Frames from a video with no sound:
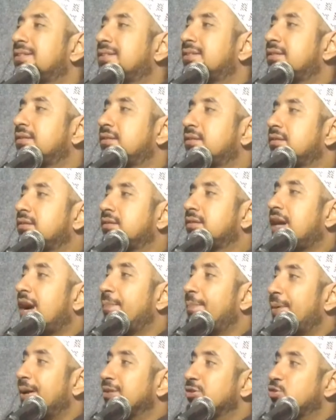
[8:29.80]
Apa usapan
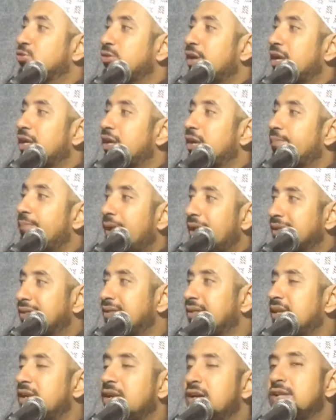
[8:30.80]
pertama?
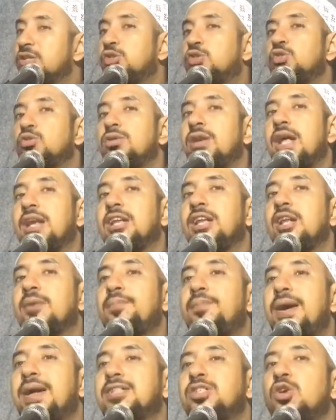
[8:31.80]
Usapan pertama
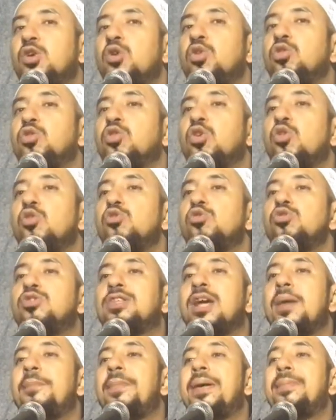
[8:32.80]
untuk
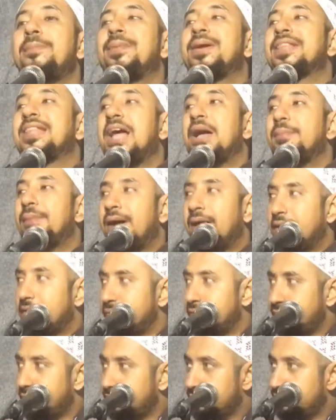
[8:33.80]
wajah. Sunnah
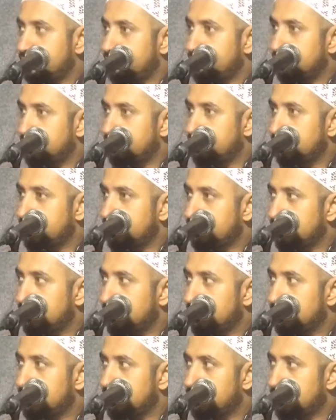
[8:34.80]
dilepas.
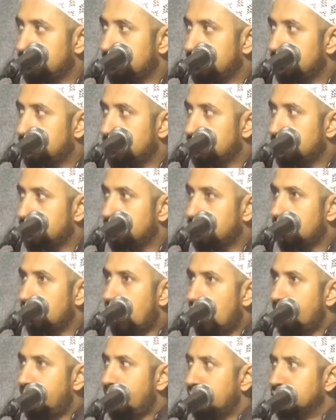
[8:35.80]

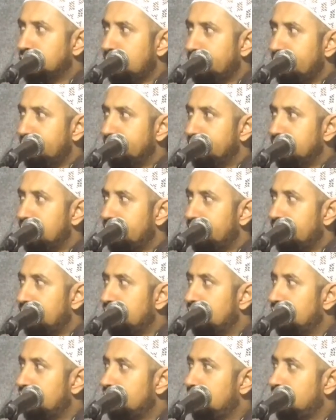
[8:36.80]
Cincinnya.
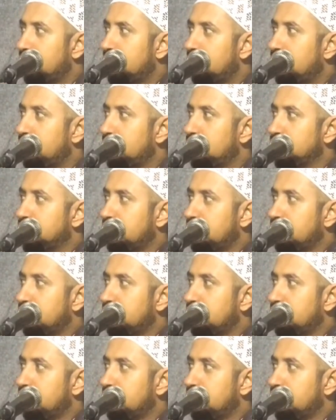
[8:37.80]
Supaya apa?